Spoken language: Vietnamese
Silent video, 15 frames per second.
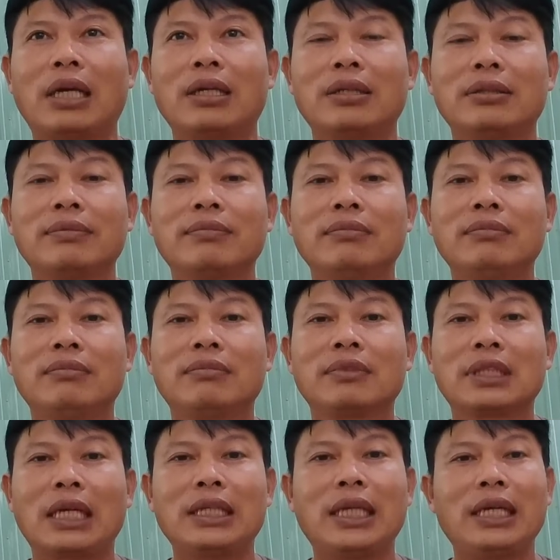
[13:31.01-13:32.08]
Tại vì
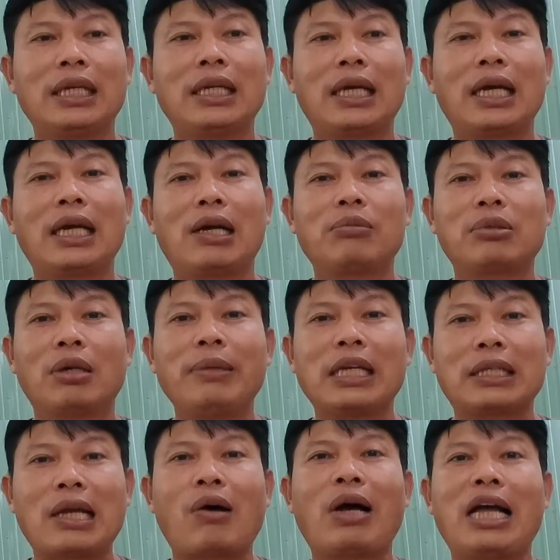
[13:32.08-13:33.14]
là ông cho biết cho ai mà để
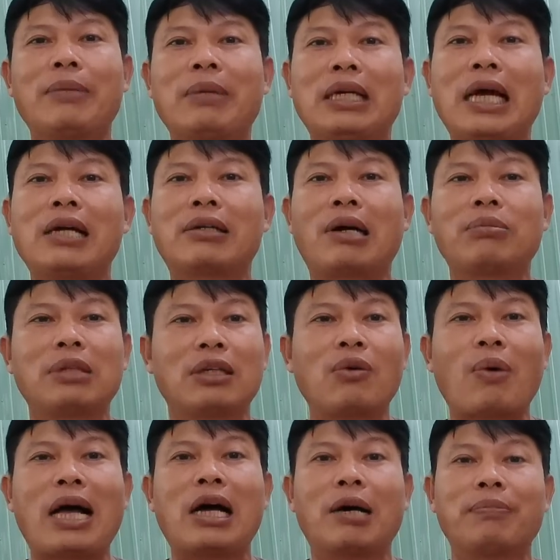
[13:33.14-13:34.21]
không là nó qua hợp đồng rồi
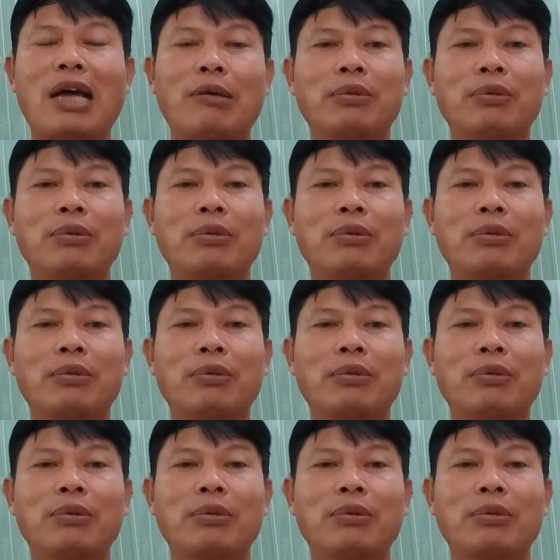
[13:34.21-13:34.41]
hết rồi.